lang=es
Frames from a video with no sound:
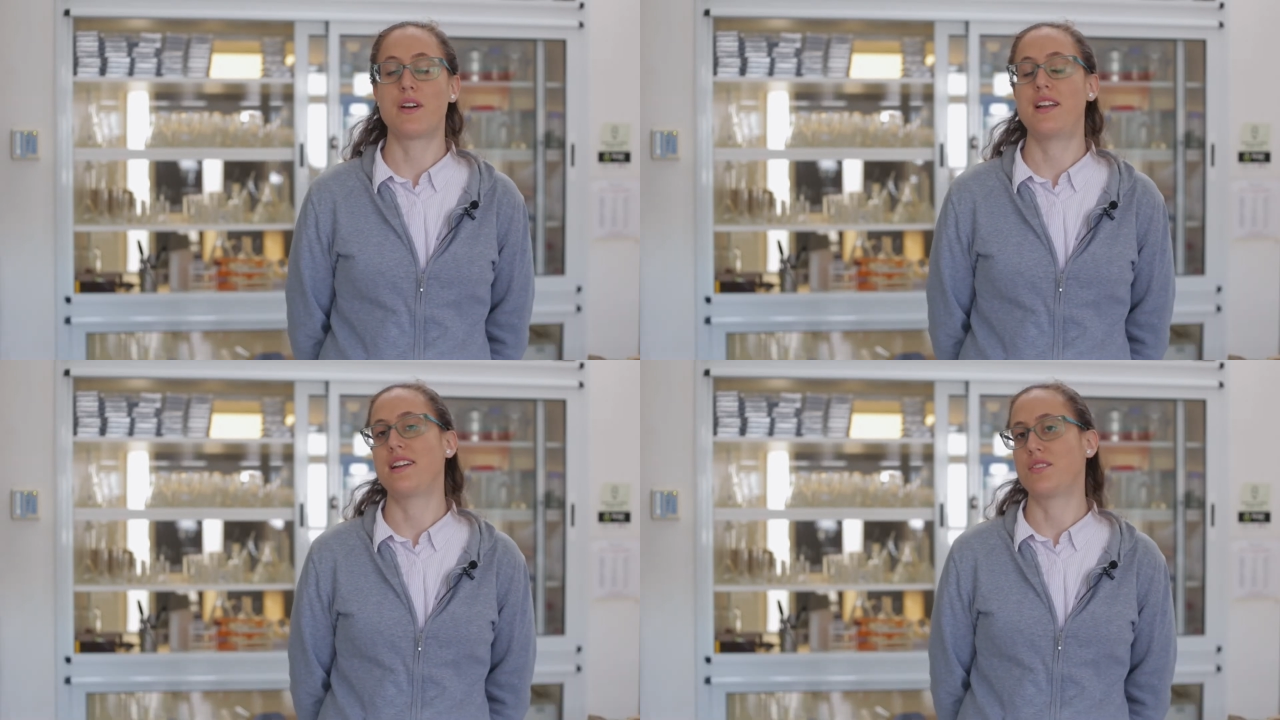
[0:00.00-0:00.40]

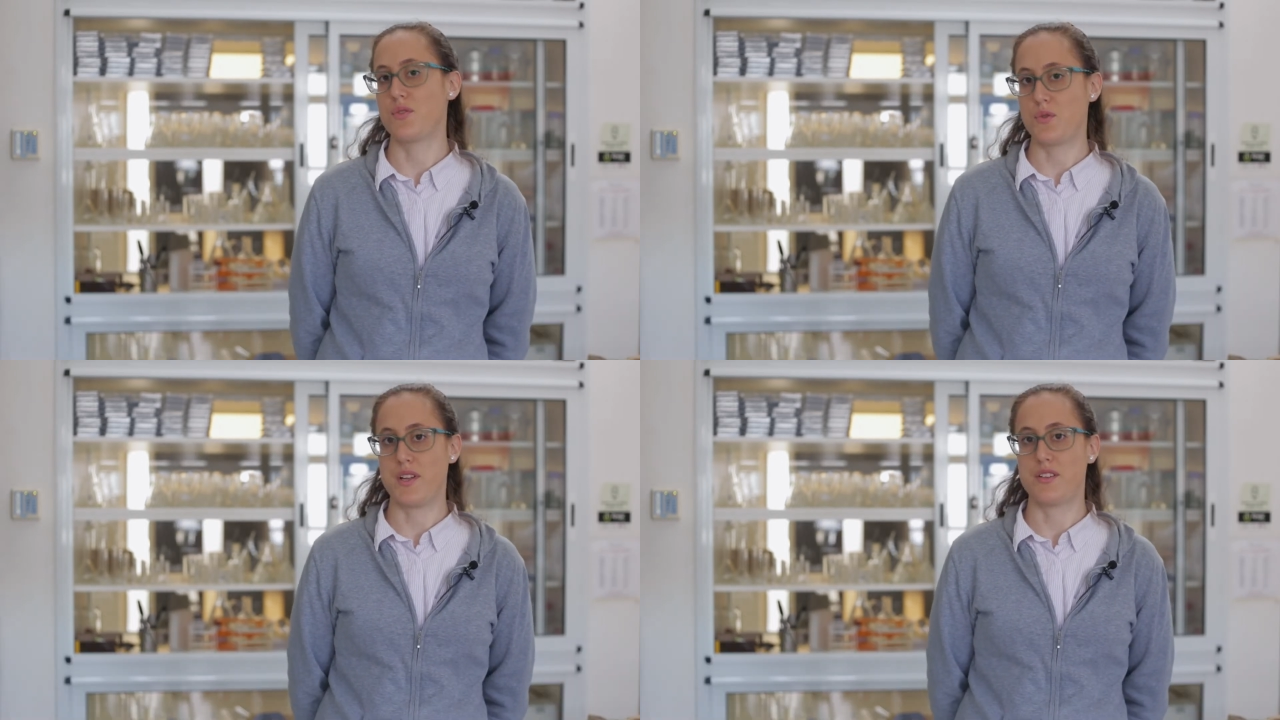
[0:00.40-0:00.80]
es el
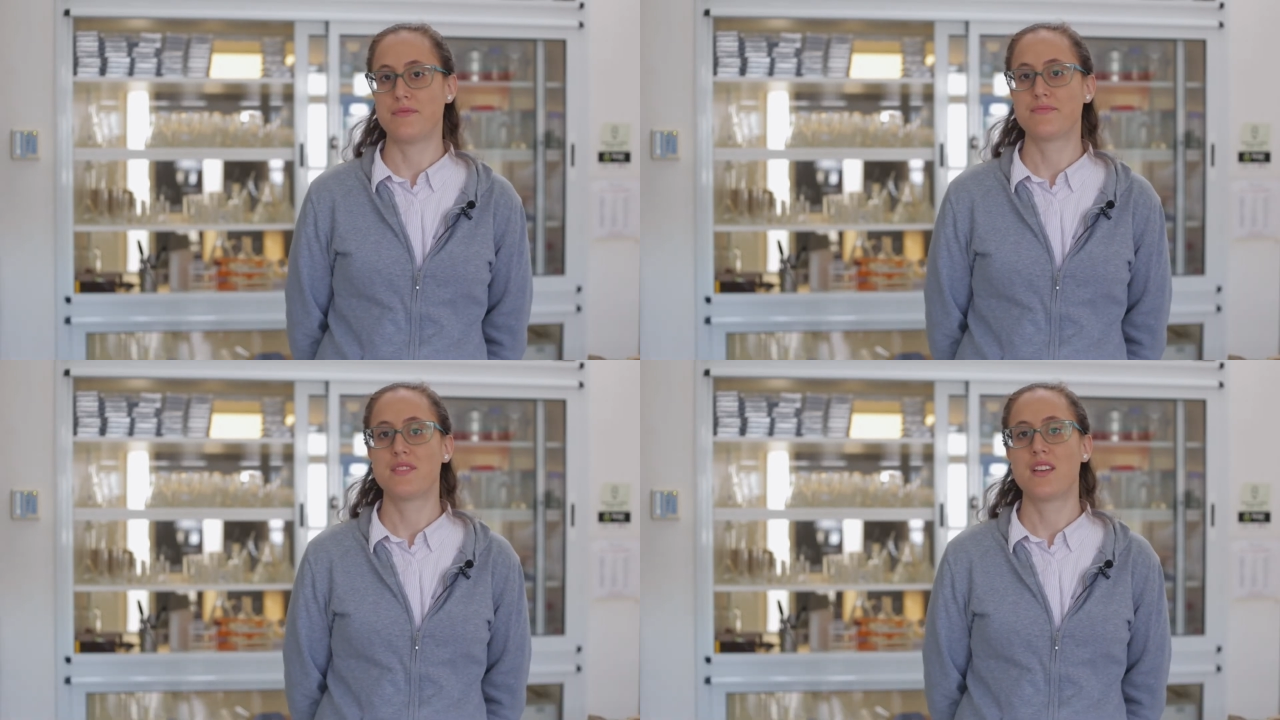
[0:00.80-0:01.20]
lactosuero.
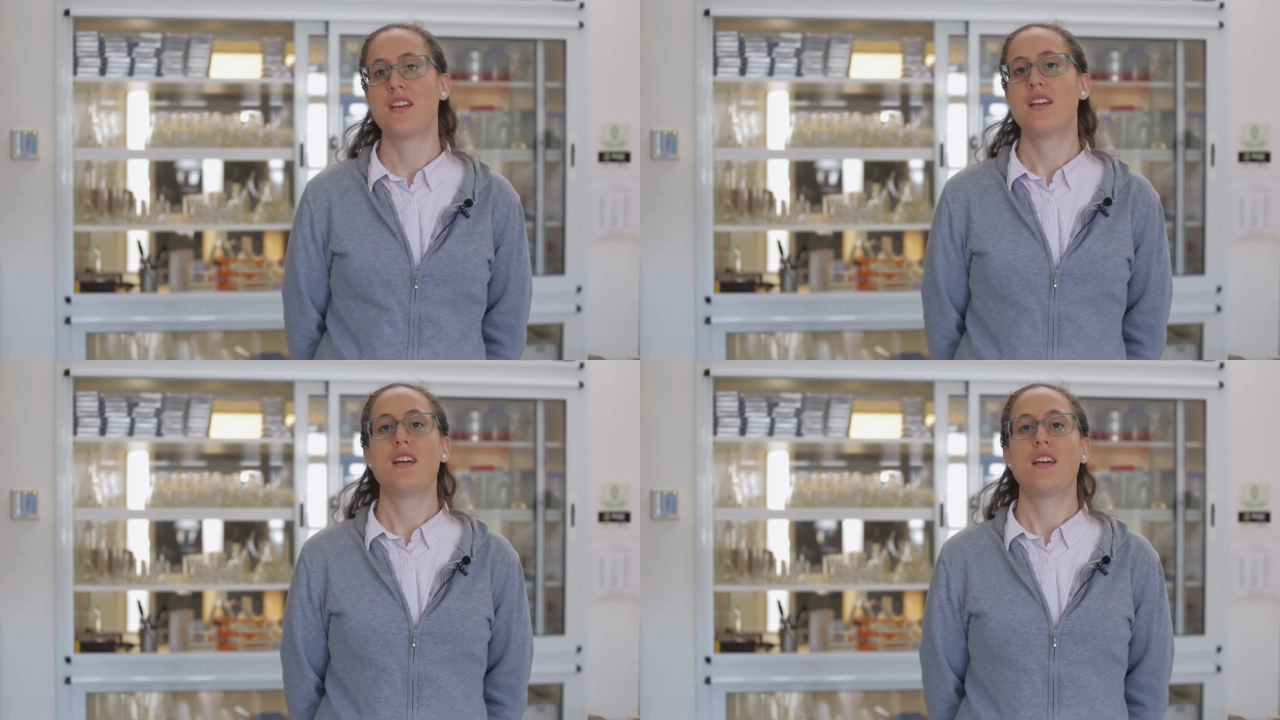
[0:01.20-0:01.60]

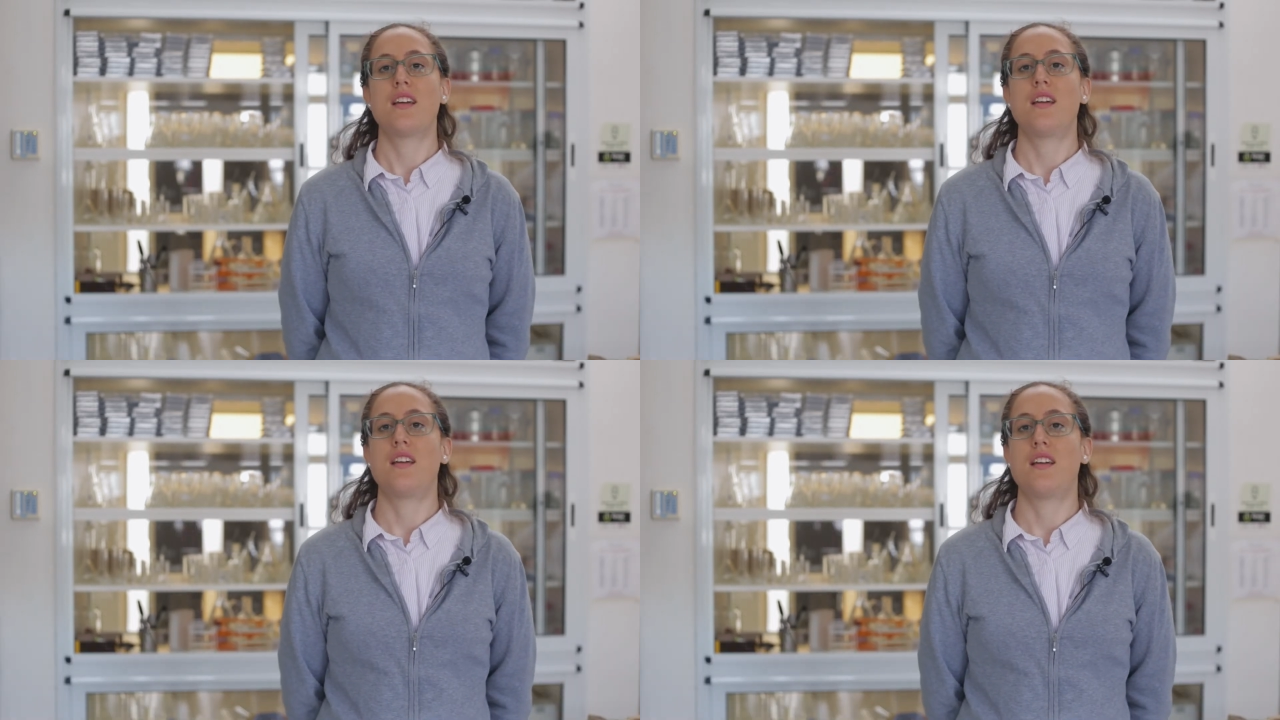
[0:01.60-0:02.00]

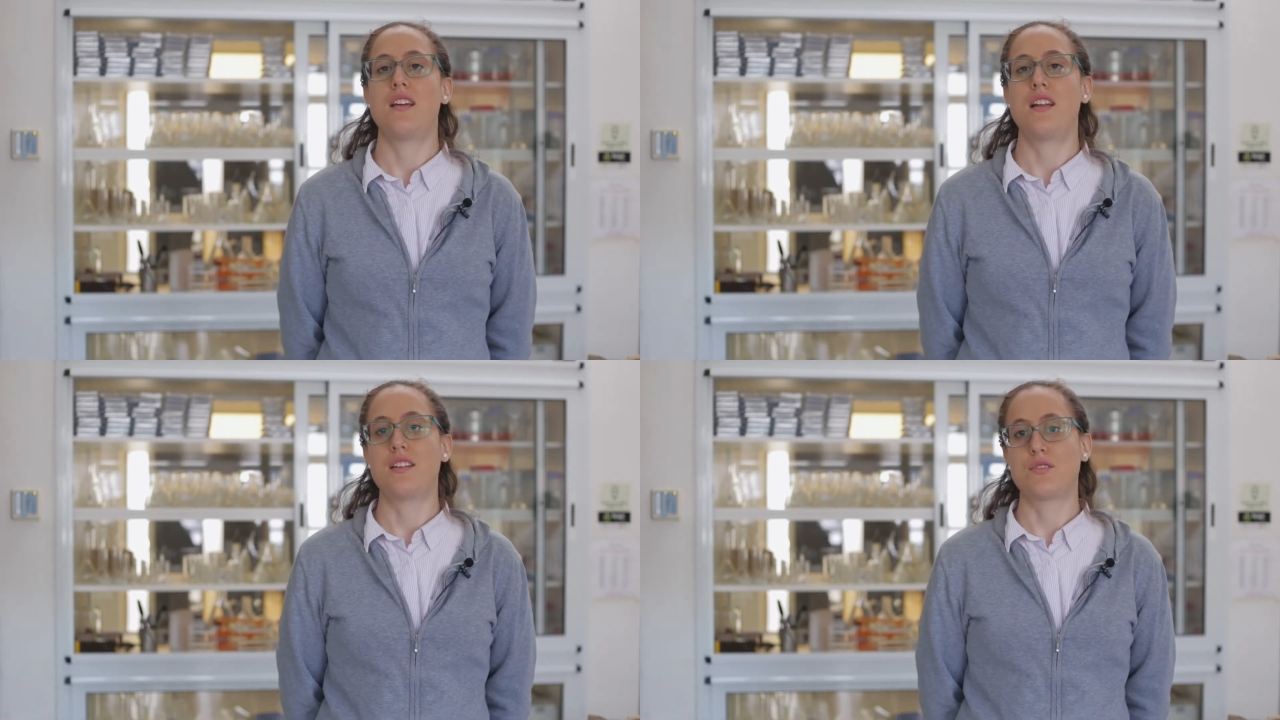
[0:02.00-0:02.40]

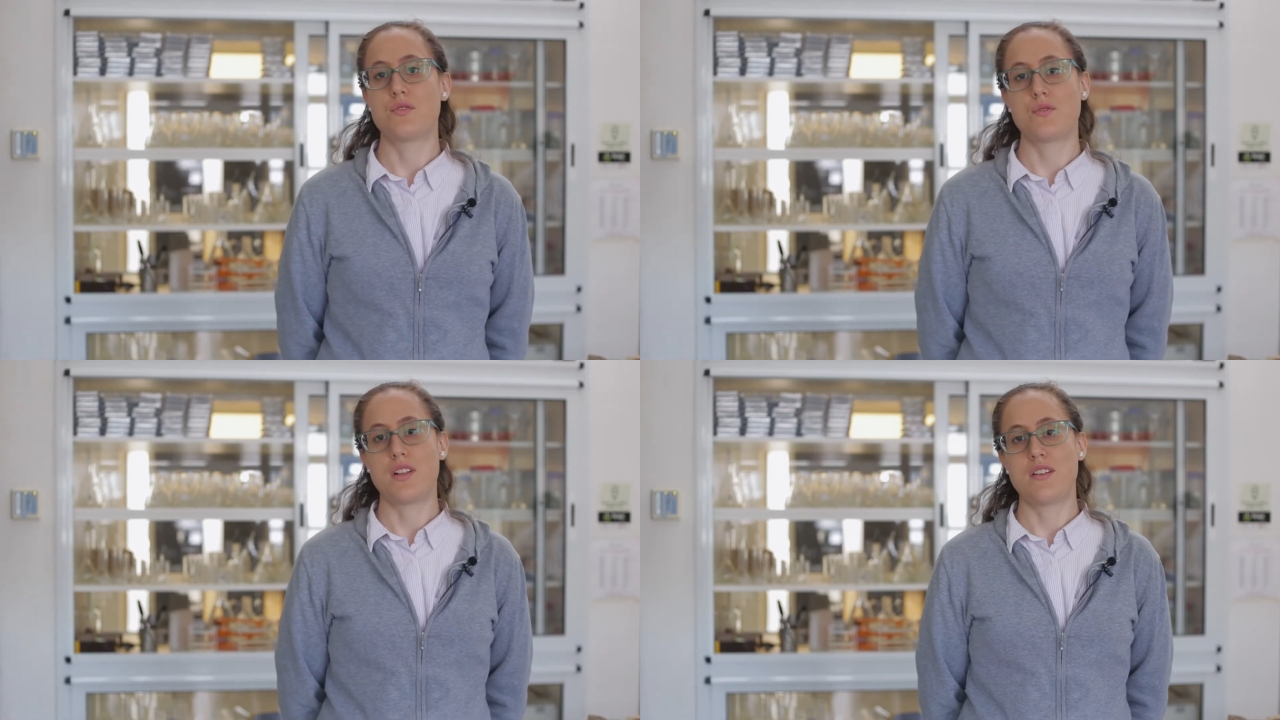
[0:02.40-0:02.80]
el
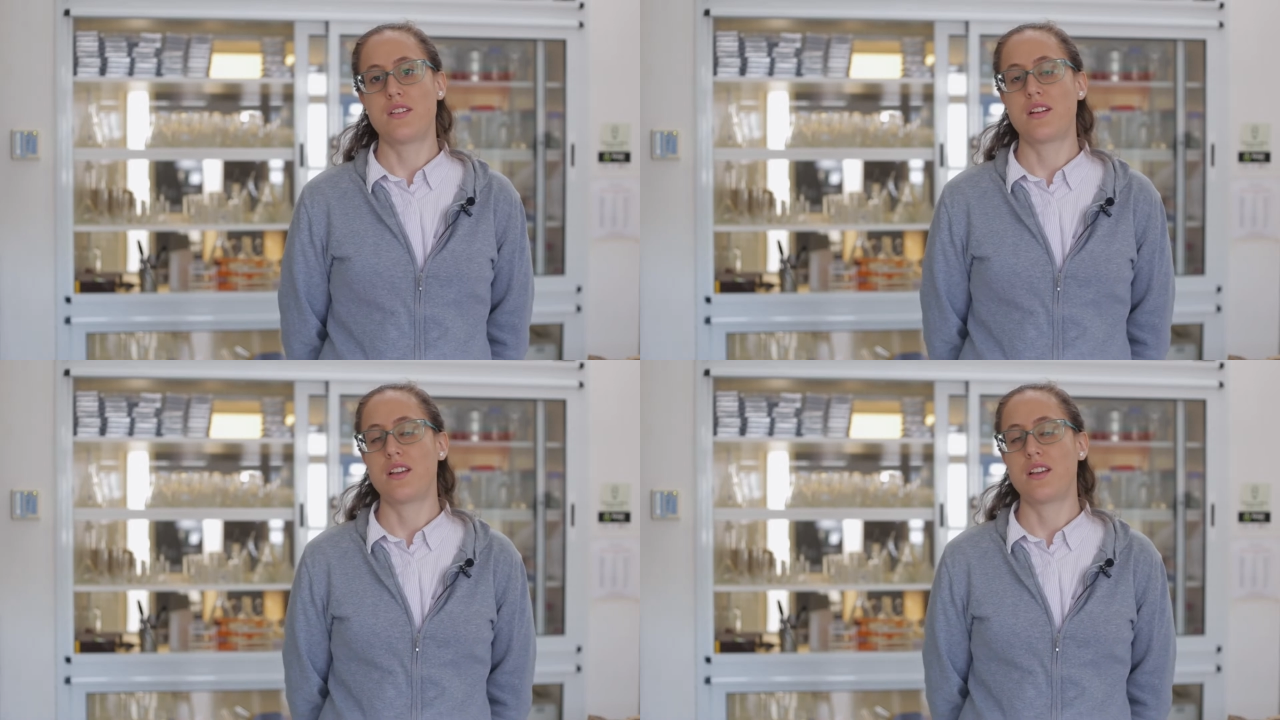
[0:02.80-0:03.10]
lactosuero